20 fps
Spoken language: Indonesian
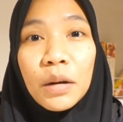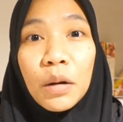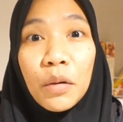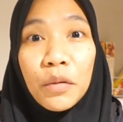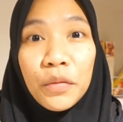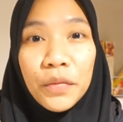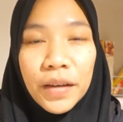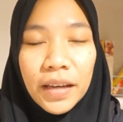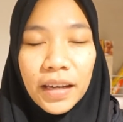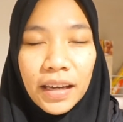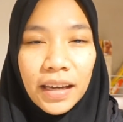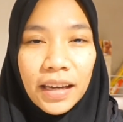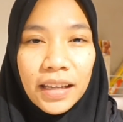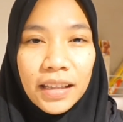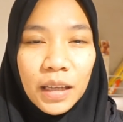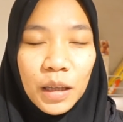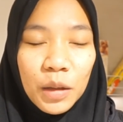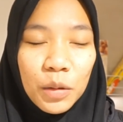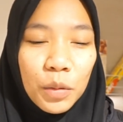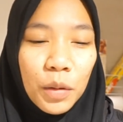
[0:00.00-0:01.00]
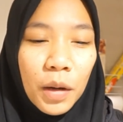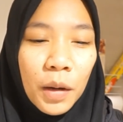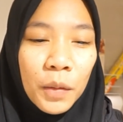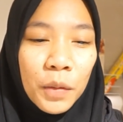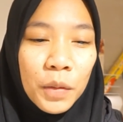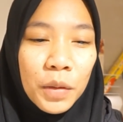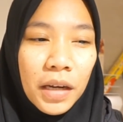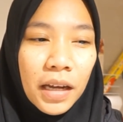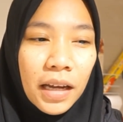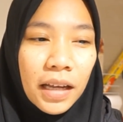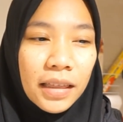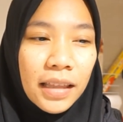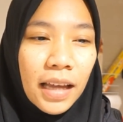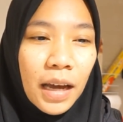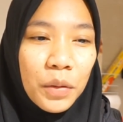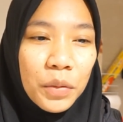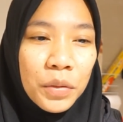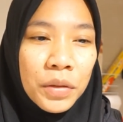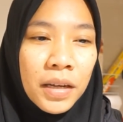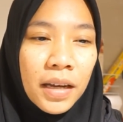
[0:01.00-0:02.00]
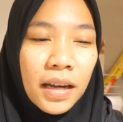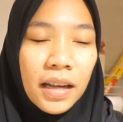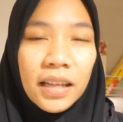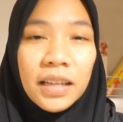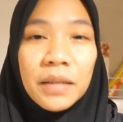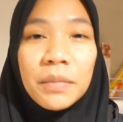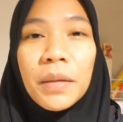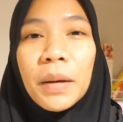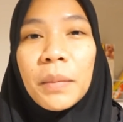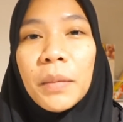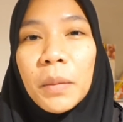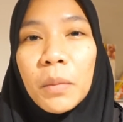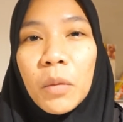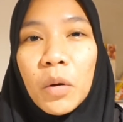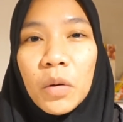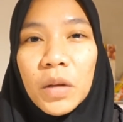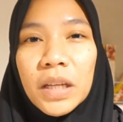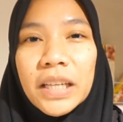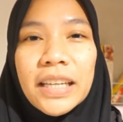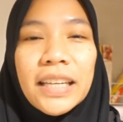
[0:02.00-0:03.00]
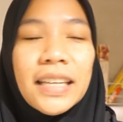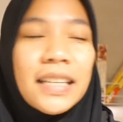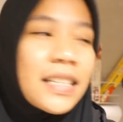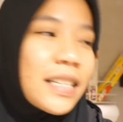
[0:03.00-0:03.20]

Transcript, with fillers: covid itu aku da tahu dari Mama Mori.